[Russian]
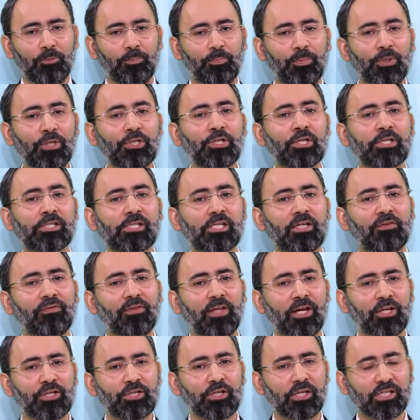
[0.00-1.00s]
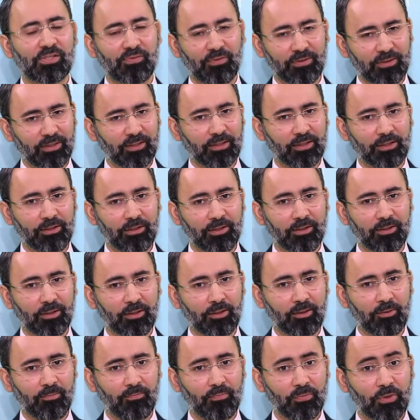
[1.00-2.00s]
Пишется в наших святых книгах,
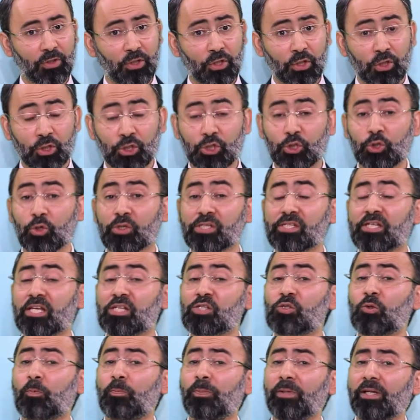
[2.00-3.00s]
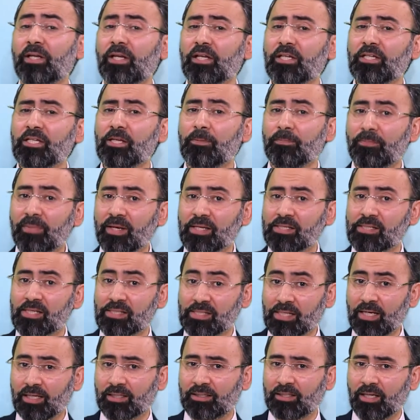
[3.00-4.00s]
что с наступлением
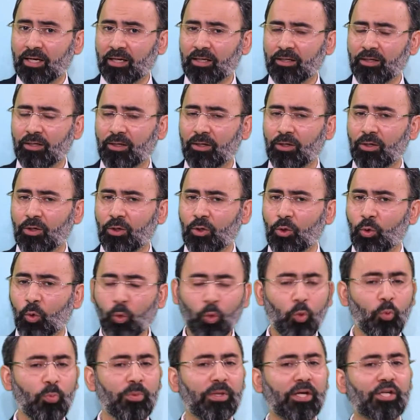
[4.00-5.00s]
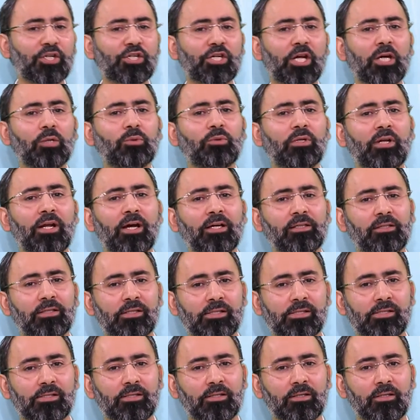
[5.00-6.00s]
месяца Адар умножают
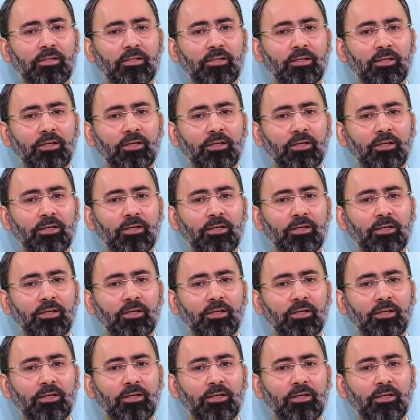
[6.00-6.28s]
радость –